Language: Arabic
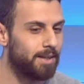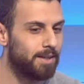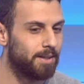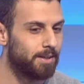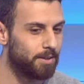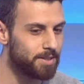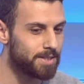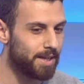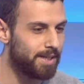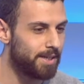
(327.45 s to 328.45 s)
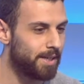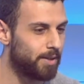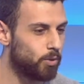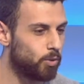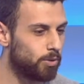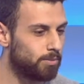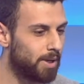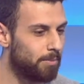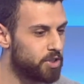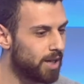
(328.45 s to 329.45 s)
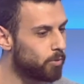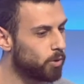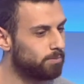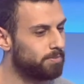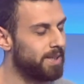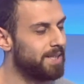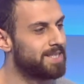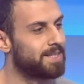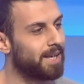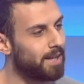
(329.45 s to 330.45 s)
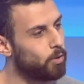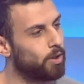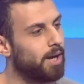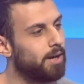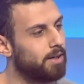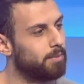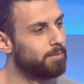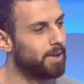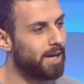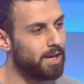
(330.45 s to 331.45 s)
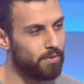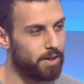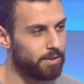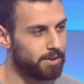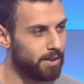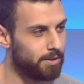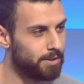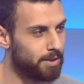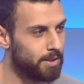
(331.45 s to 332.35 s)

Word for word: آه القصه هي انه عم بجربوا يستغلوا العالم على فالنتين